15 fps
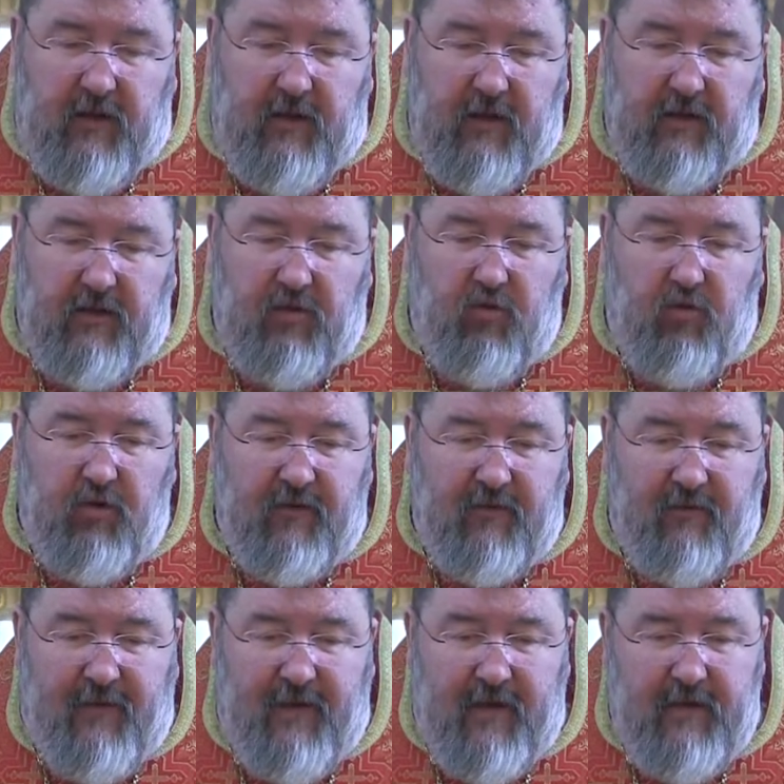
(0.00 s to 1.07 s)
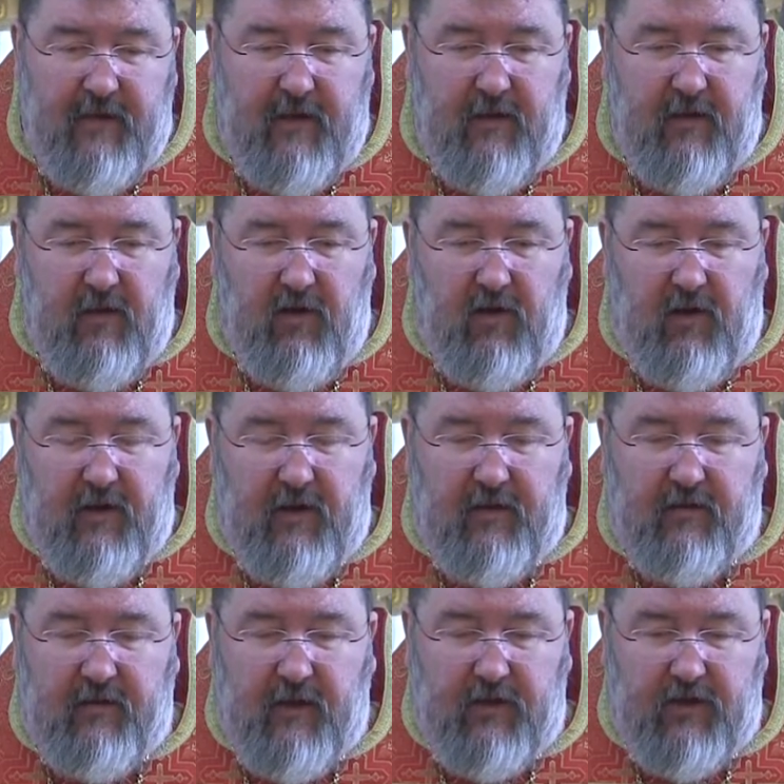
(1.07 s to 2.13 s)
Это уязвление
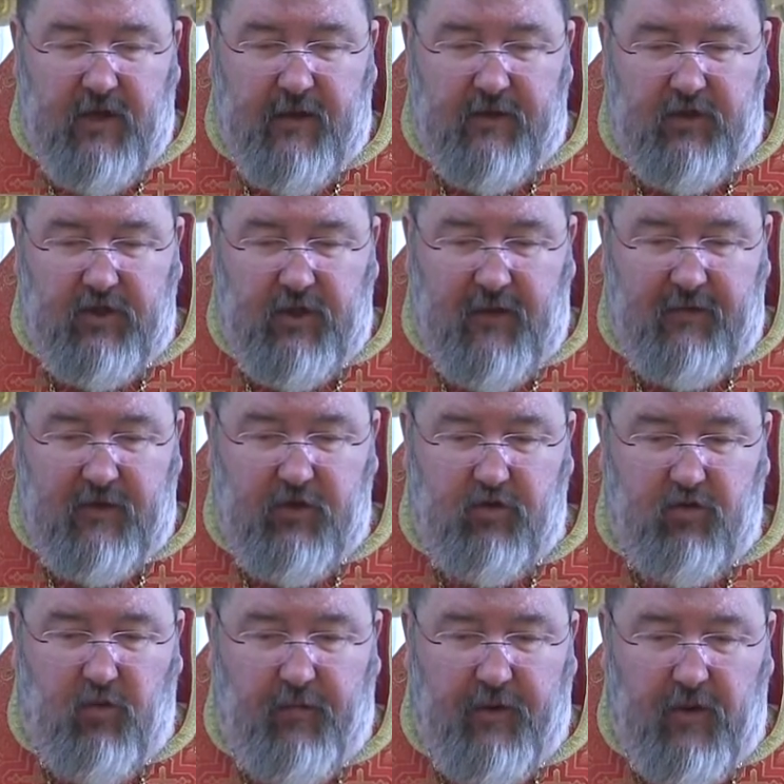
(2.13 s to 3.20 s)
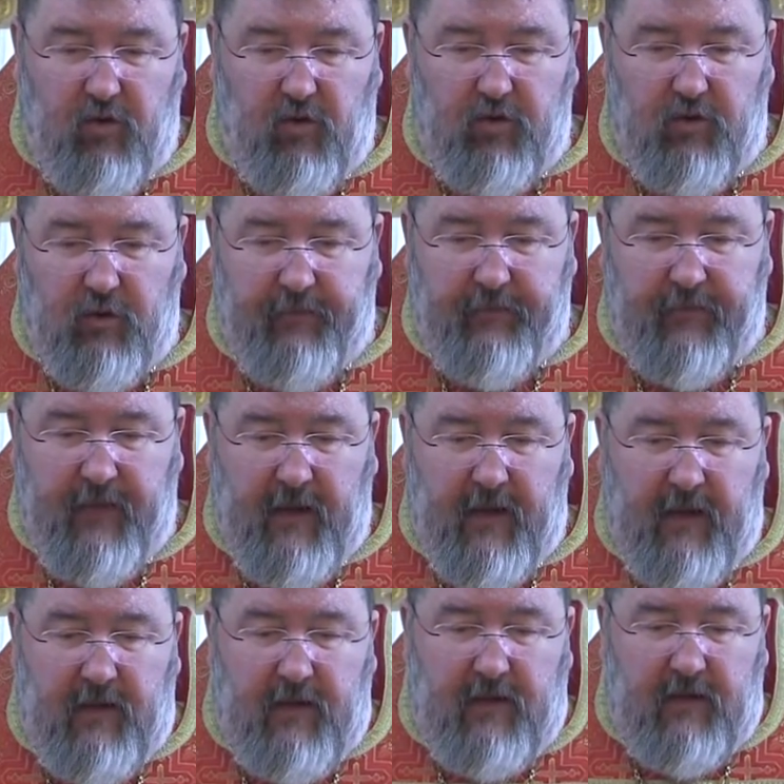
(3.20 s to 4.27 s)
искажает человеческую природу.
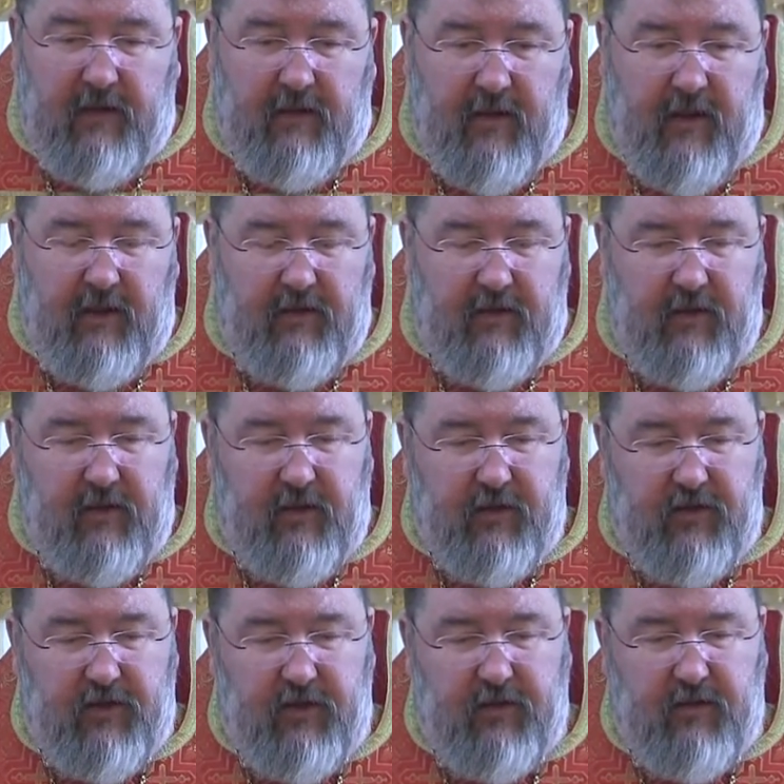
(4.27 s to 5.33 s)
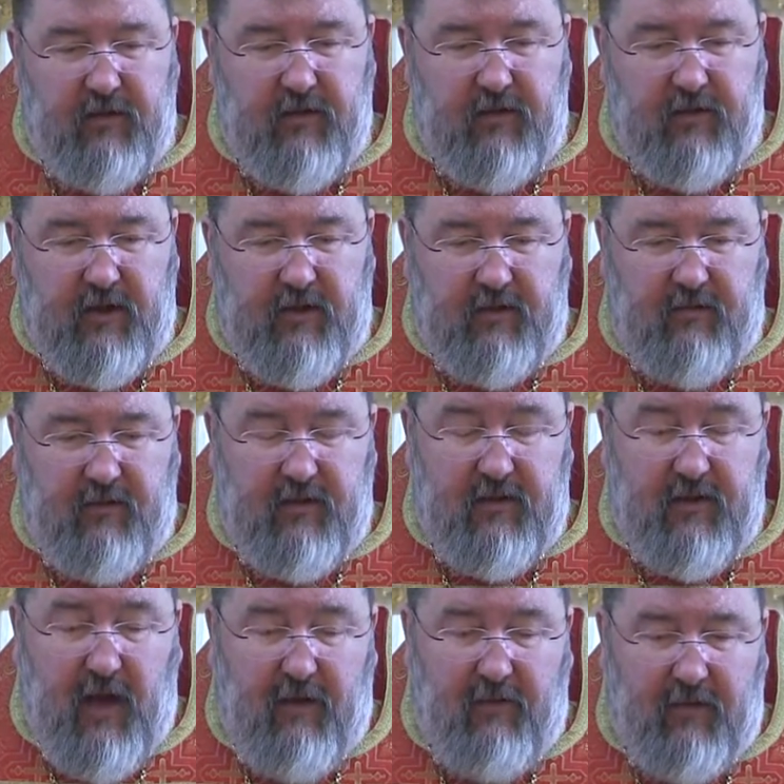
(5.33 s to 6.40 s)
На это и рассчитано действие
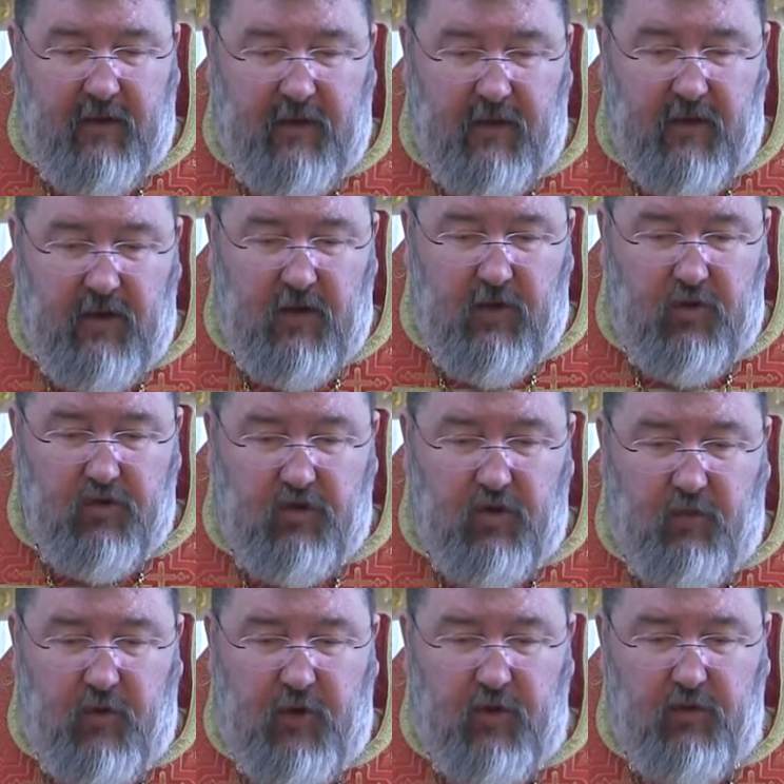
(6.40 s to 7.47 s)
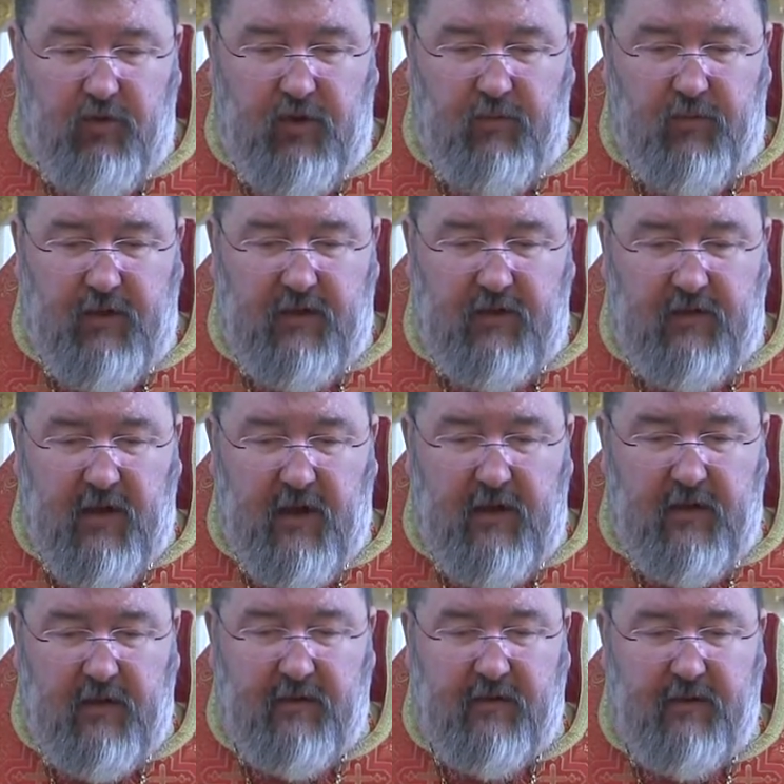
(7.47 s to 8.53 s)
дьявола, чтобы люди
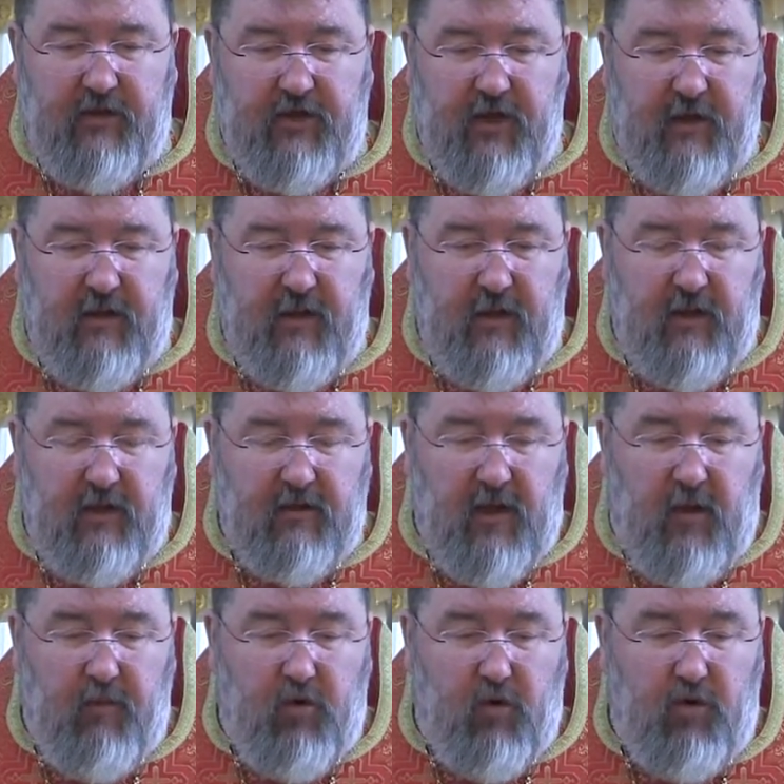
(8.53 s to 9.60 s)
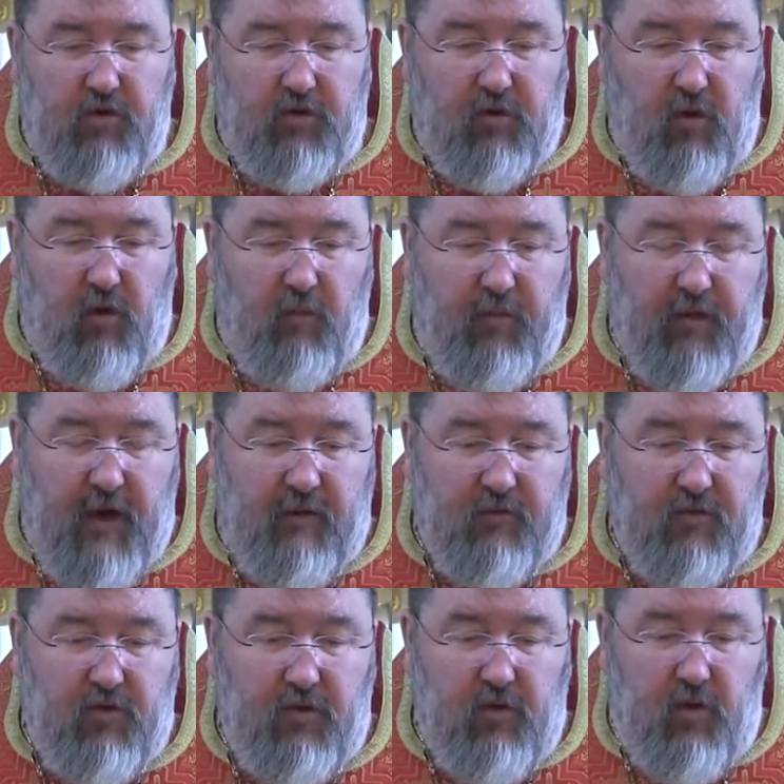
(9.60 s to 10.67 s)
перестали различать добро и зло,
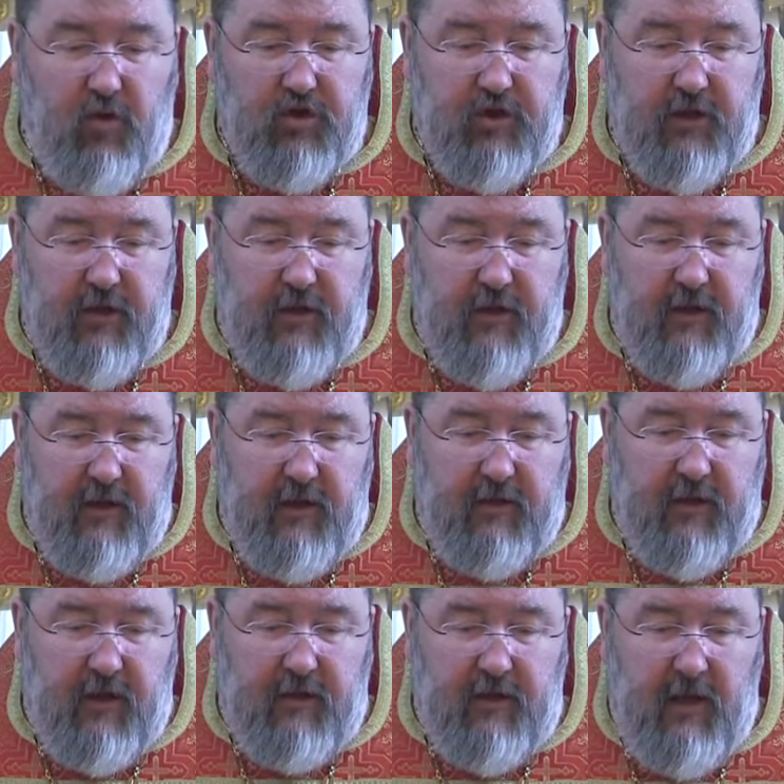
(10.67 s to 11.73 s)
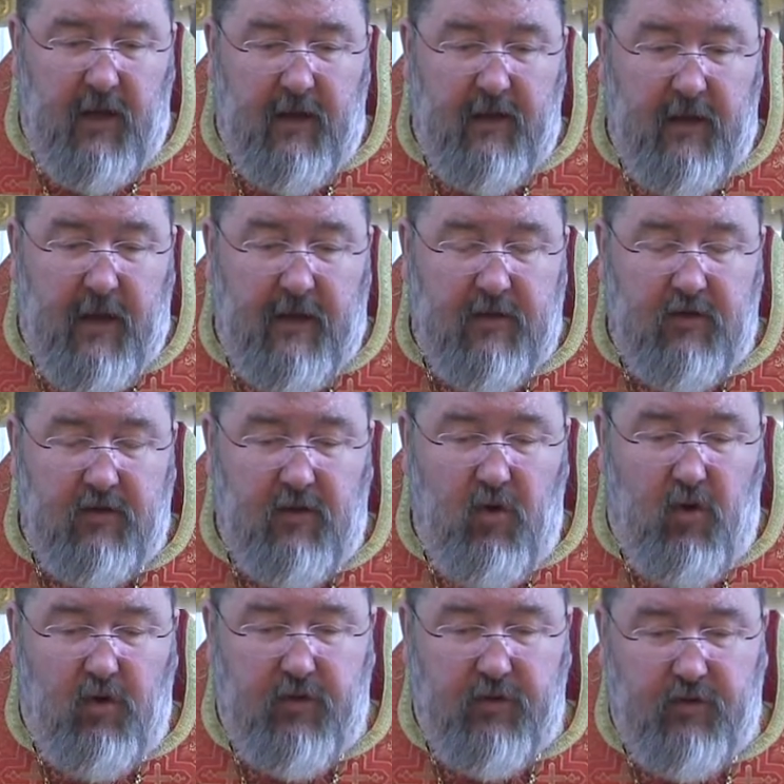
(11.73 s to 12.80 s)
правду и ложь, и тогда они с
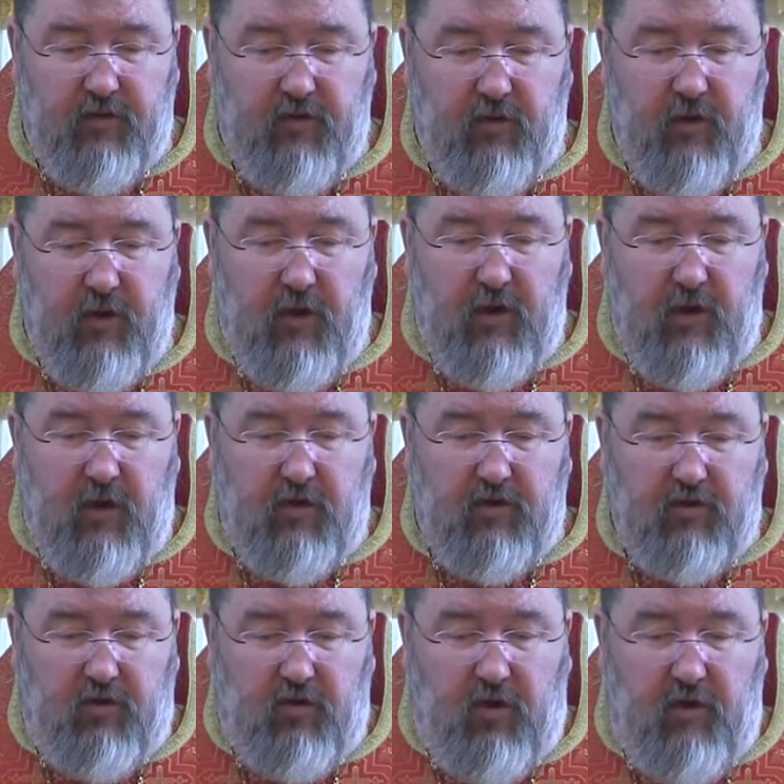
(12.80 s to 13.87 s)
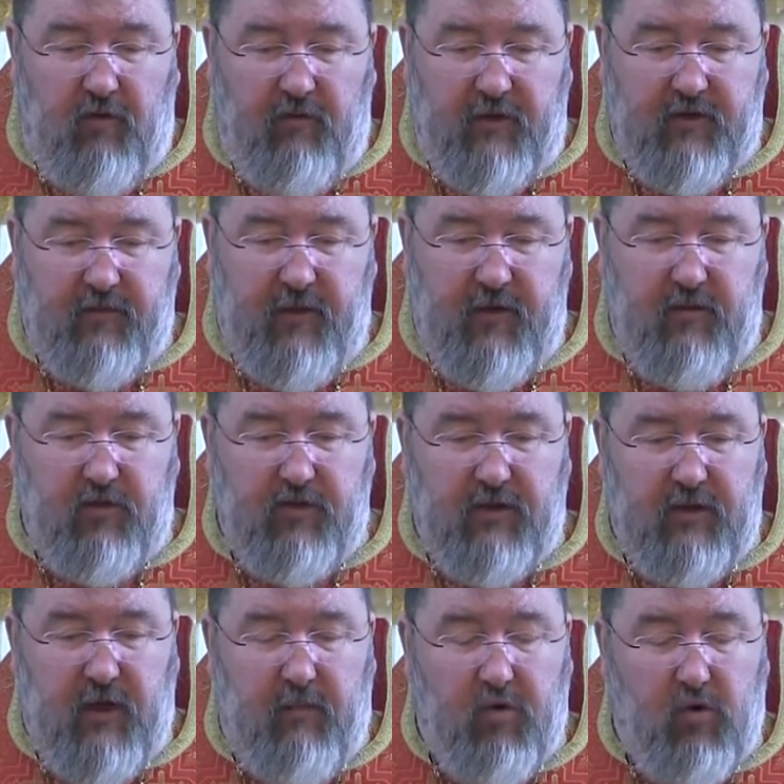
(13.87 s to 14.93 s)
легкостью зло воспримут за
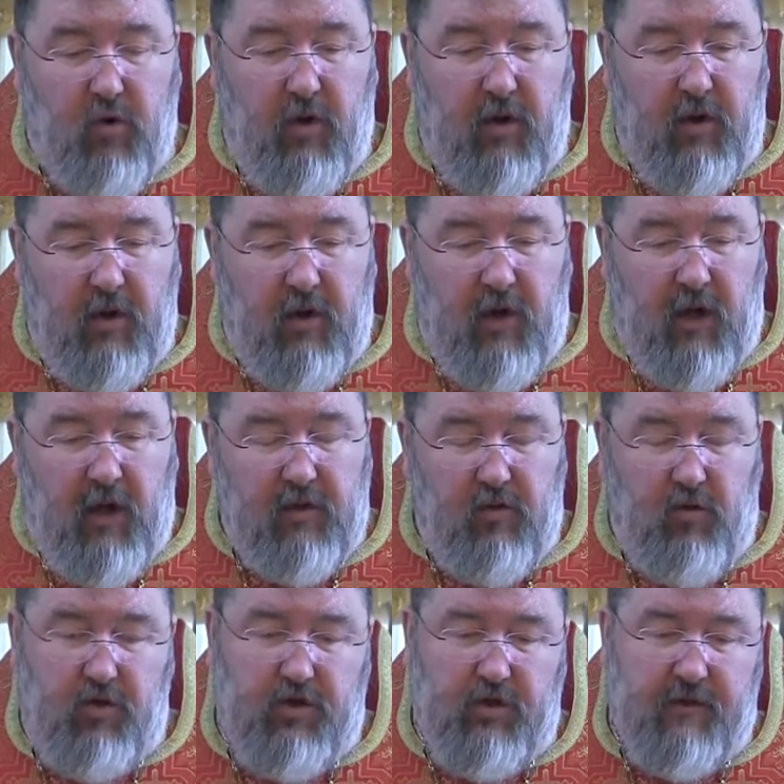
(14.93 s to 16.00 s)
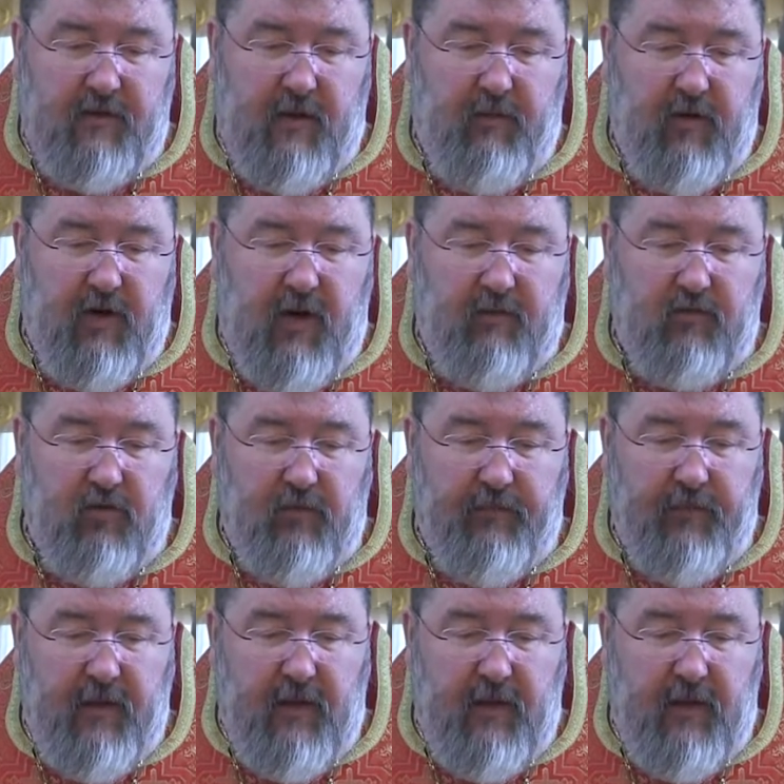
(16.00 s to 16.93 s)
добро, а ложь за правду.